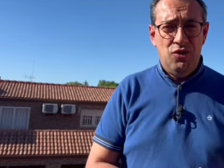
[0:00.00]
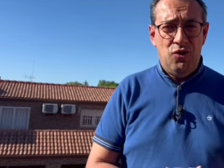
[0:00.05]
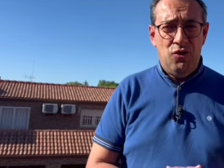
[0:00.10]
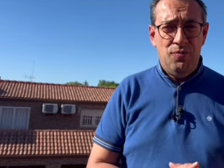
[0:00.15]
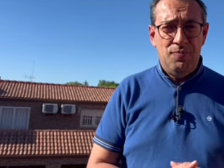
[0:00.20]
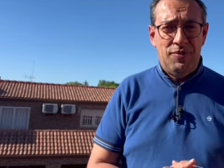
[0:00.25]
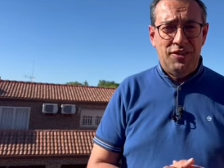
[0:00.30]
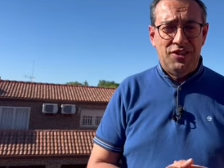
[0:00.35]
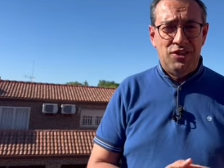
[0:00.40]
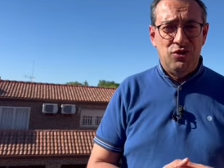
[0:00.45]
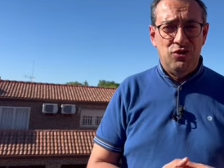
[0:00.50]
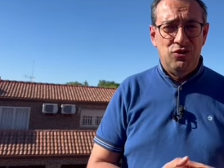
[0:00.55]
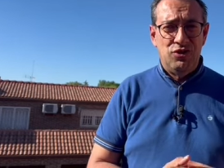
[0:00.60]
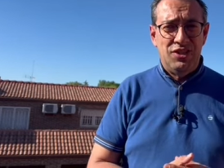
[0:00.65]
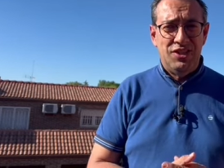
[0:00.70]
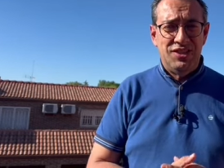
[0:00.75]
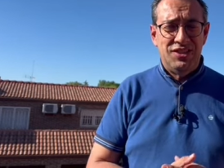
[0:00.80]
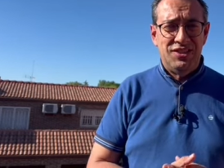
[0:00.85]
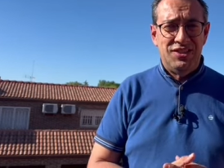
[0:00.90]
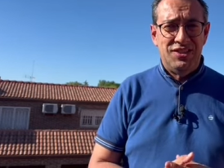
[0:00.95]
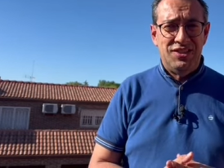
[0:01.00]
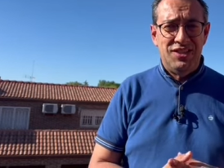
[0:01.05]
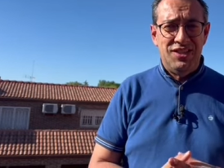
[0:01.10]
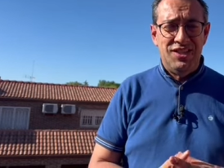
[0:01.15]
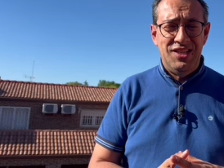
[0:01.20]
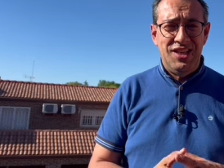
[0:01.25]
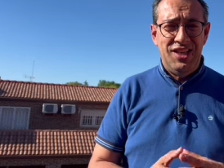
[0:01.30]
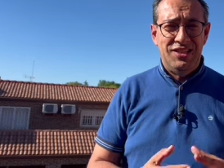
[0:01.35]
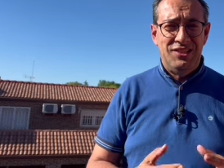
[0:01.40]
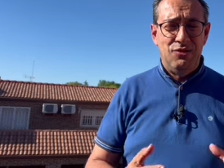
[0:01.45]
compatriotas
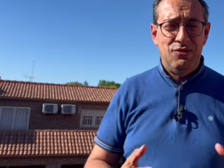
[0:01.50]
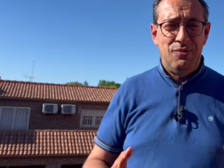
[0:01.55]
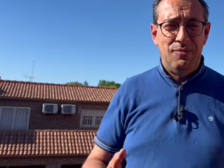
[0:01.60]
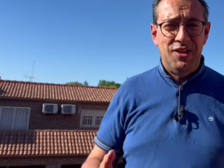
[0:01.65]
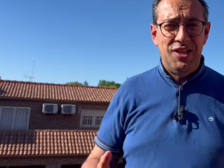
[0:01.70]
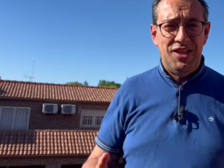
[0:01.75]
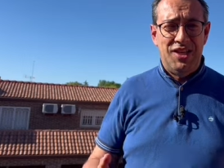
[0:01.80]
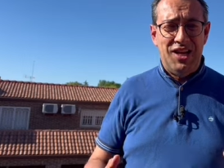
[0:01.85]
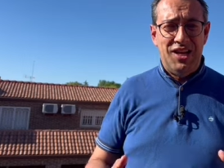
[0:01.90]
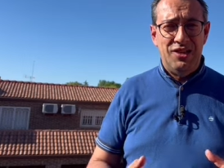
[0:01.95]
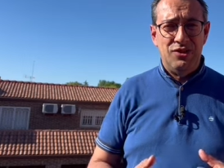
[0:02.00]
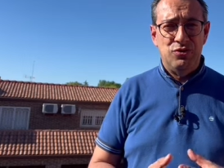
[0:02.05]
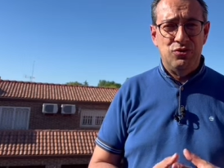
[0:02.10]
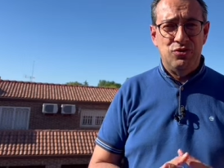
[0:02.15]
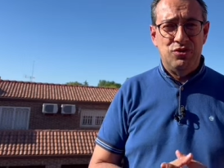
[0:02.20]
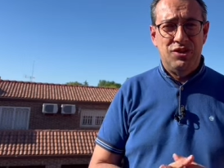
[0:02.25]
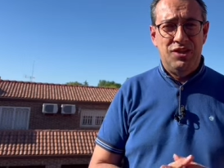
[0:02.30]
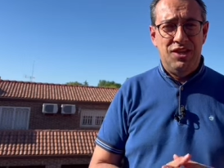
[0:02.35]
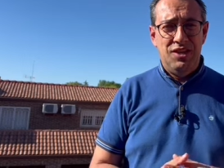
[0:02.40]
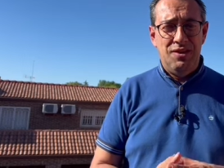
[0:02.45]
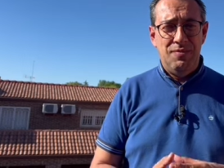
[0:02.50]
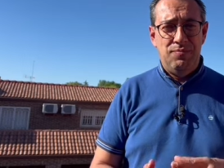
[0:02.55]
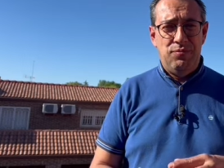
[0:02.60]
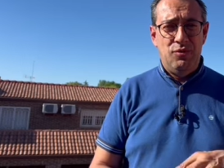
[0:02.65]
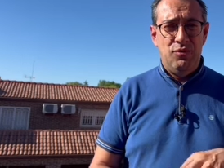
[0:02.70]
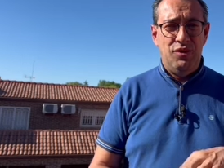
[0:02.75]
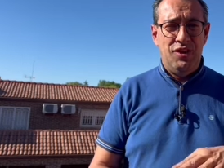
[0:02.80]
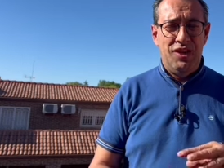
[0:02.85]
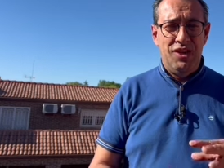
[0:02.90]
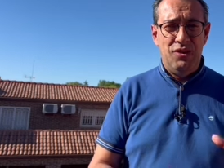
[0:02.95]
y latinoamericanos que
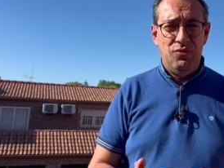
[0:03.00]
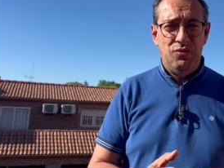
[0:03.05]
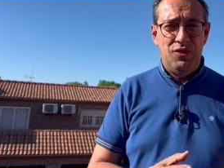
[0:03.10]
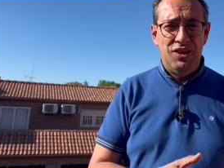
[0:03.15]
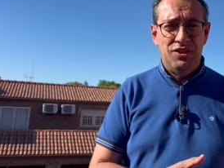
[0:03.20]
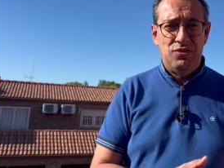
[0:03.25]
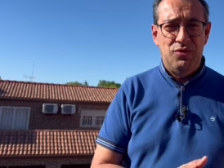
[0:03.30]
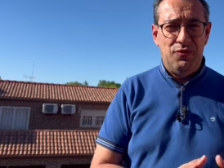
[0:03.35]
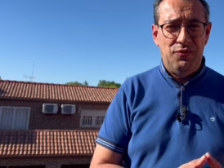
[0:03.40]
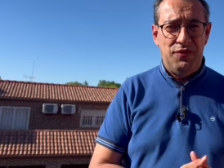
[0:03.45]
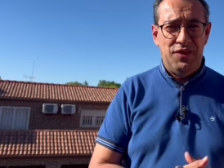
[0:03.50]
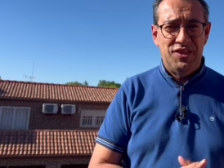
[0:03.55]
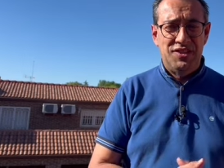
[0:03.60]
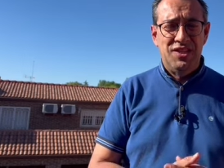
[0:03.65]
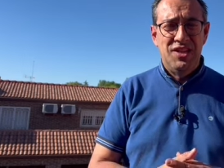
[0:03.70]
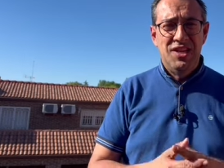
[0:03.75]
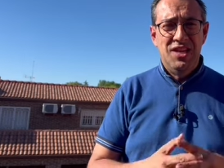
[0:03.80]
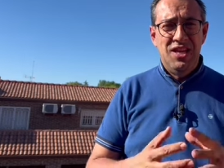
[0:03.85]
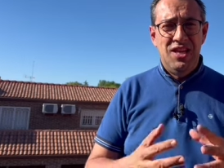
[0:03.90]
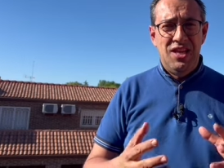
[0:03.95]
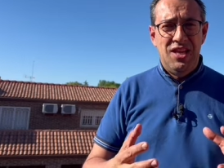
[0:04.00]
por el Education First